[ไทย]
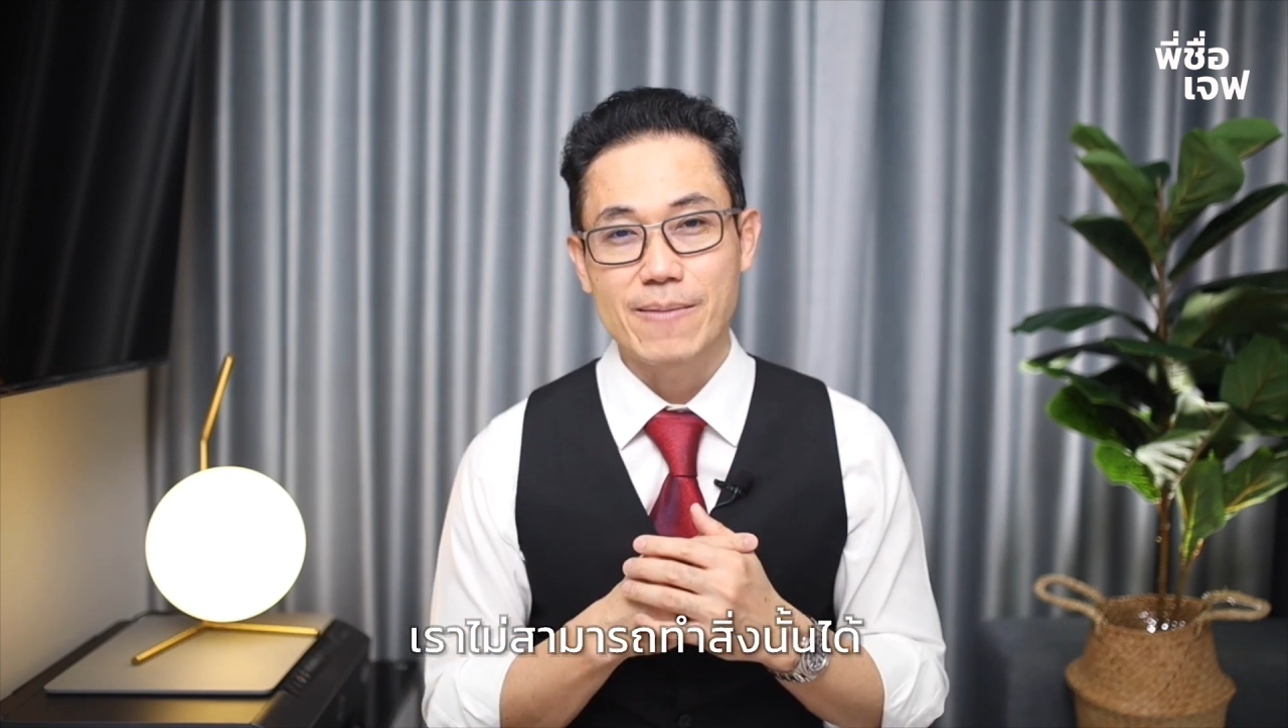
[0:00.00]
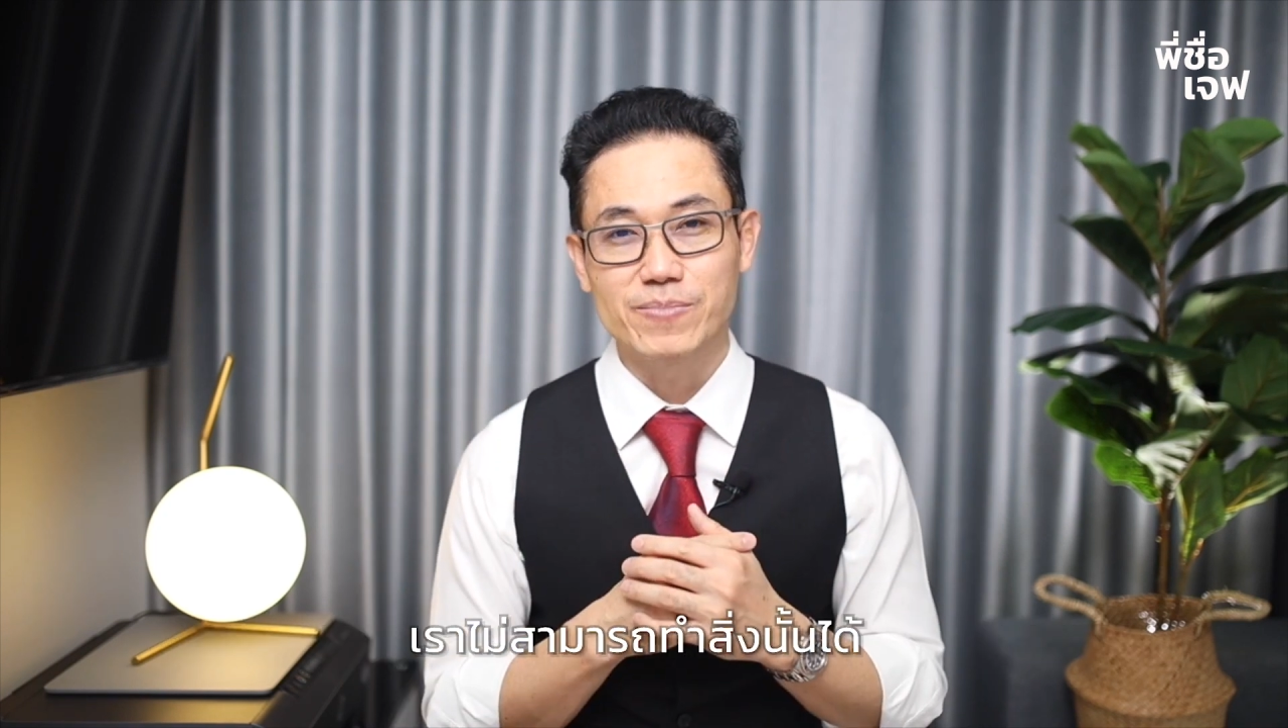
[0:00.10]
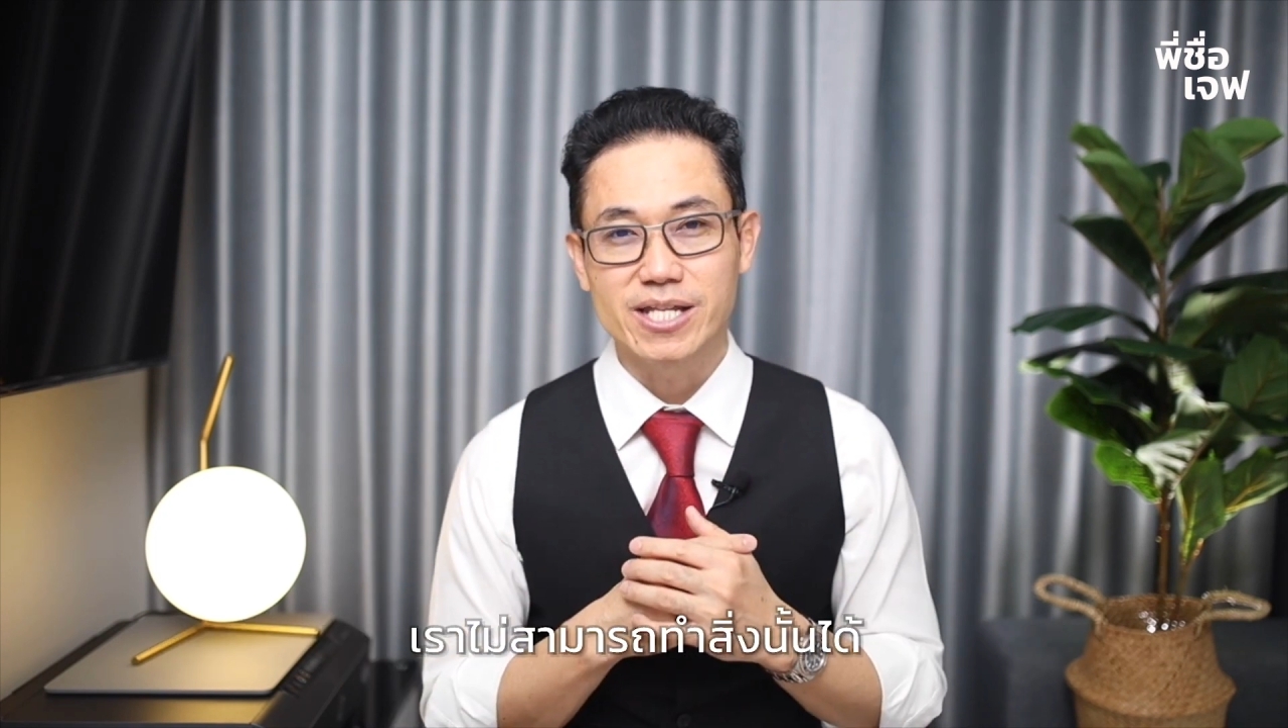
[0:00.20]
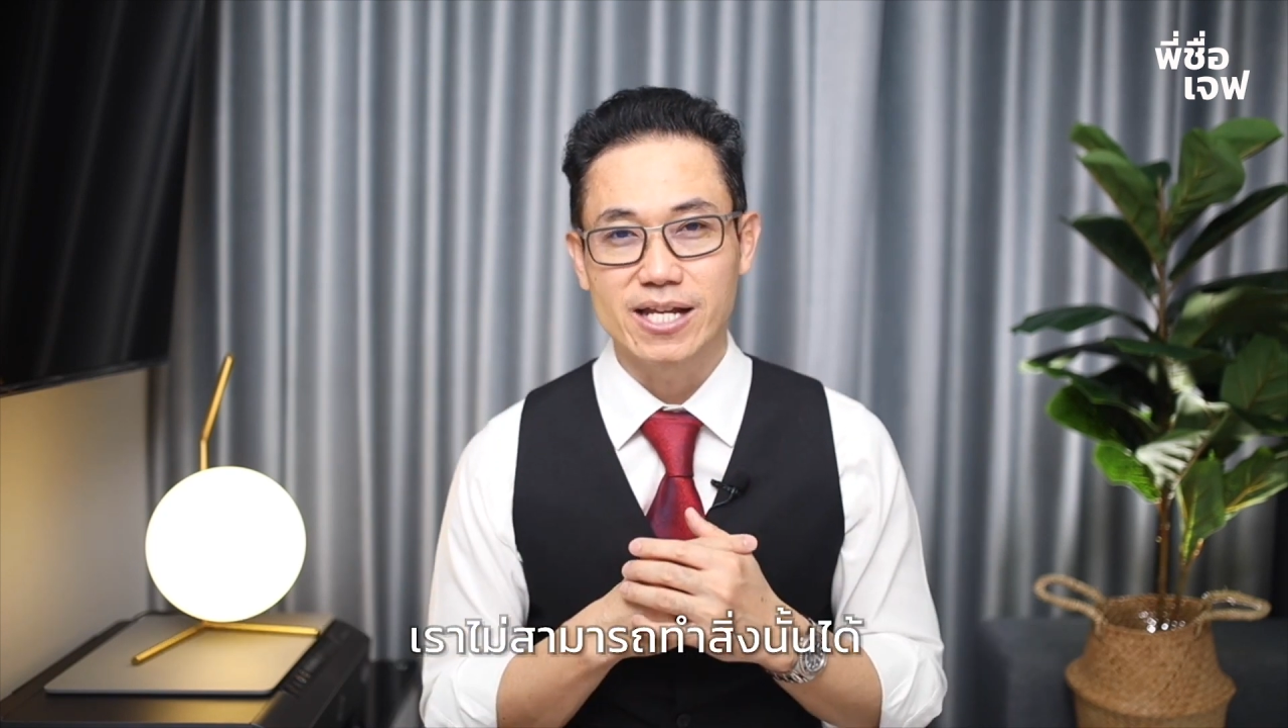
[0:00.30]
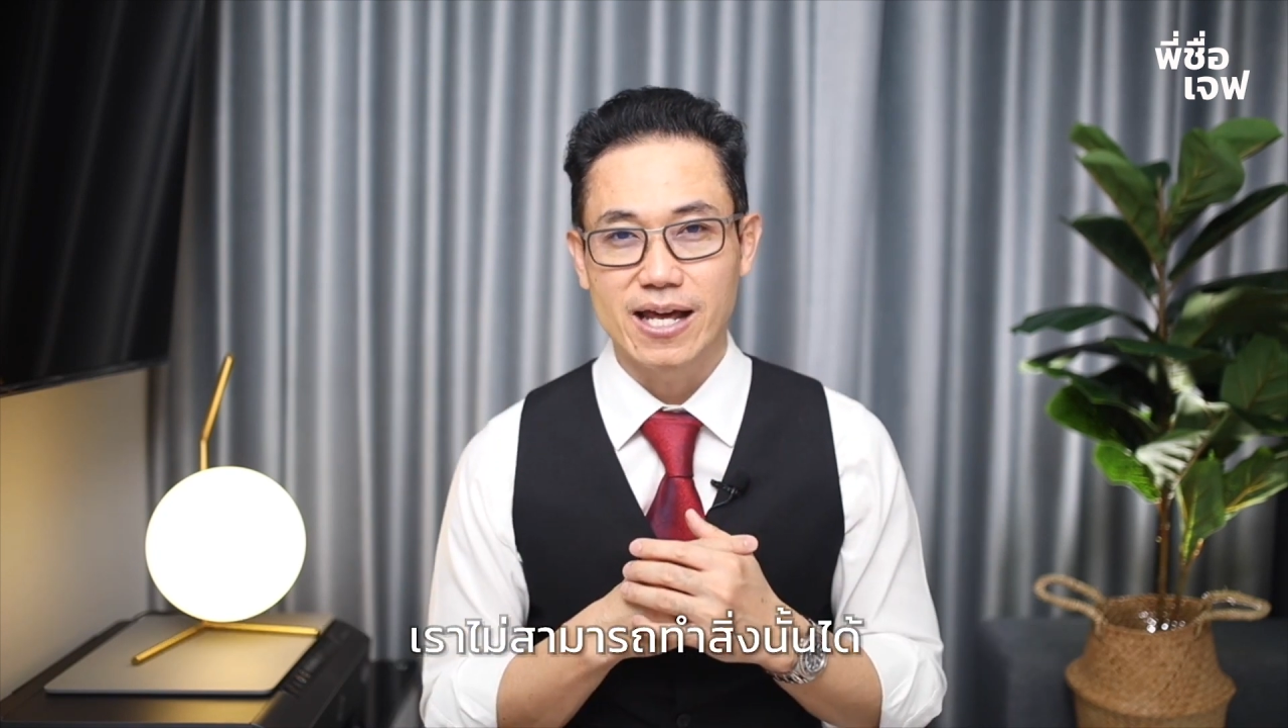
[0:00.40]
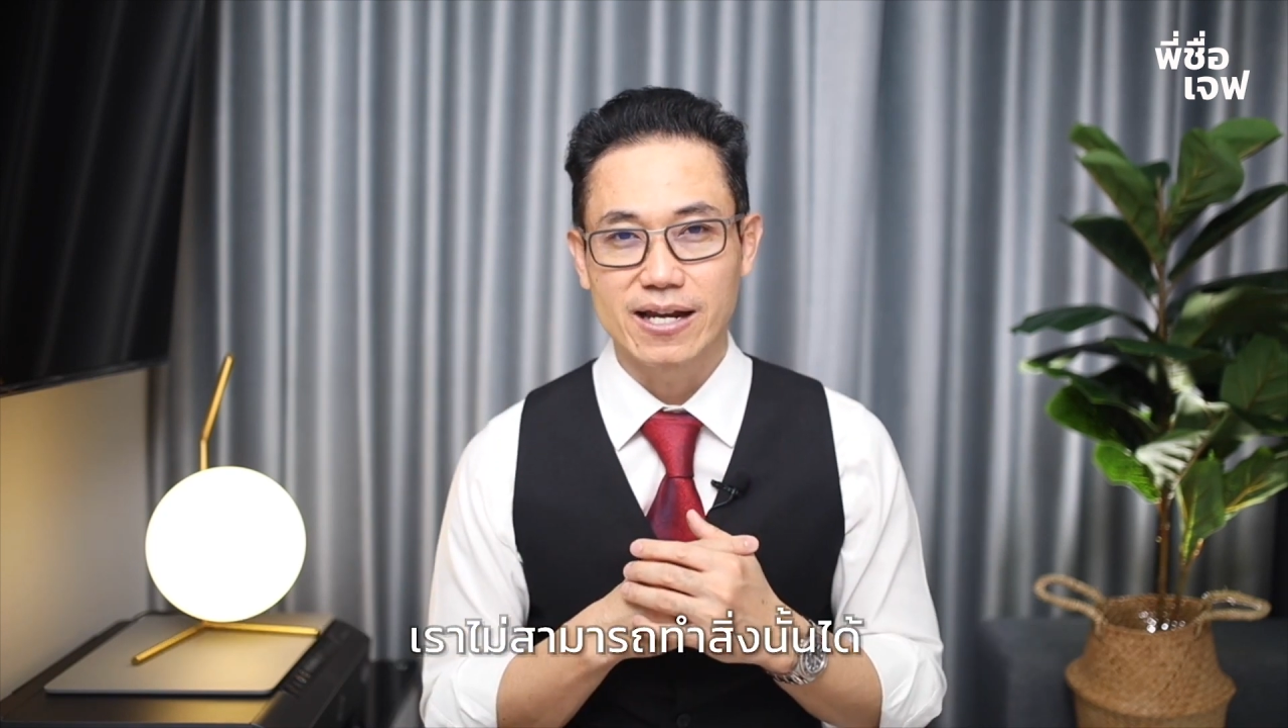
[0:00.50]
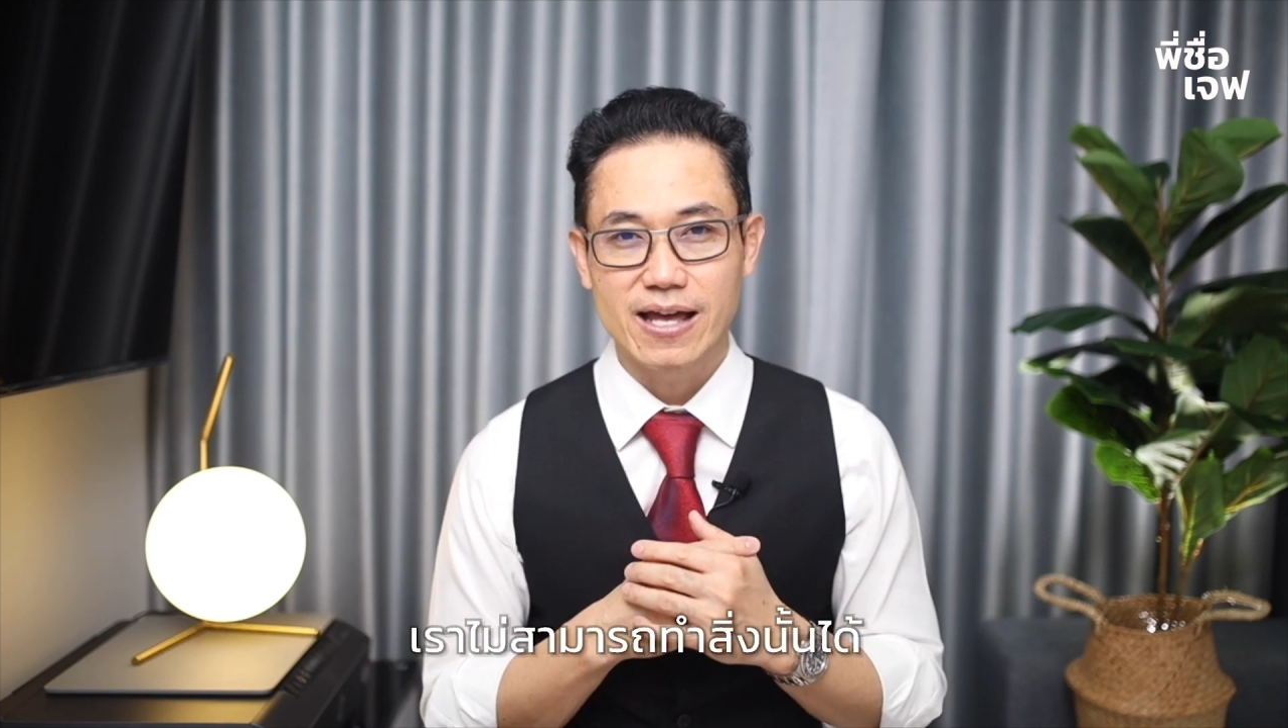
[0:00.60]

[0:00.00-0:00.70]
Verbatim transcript: ทำสิ่งนั้น